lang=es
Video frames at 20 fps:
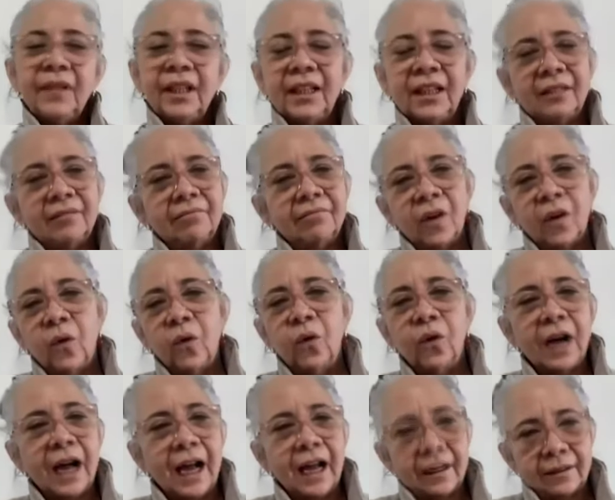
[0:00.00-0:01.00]
Miren,
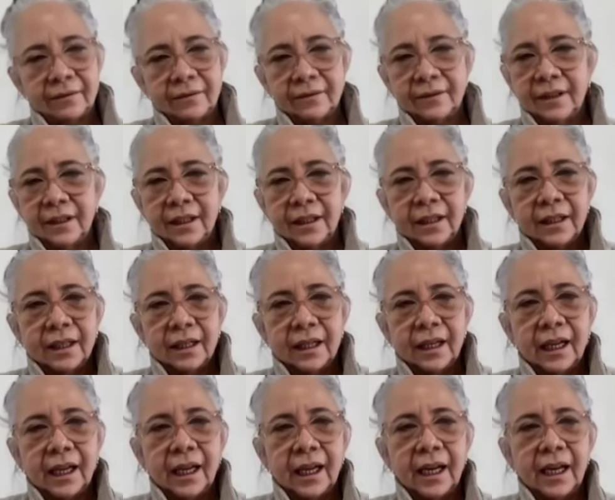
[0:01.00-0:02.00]
jugar.
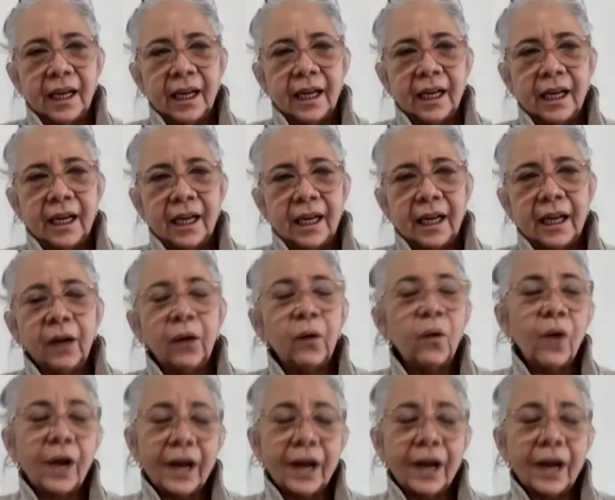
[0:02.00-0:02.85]
Eh, el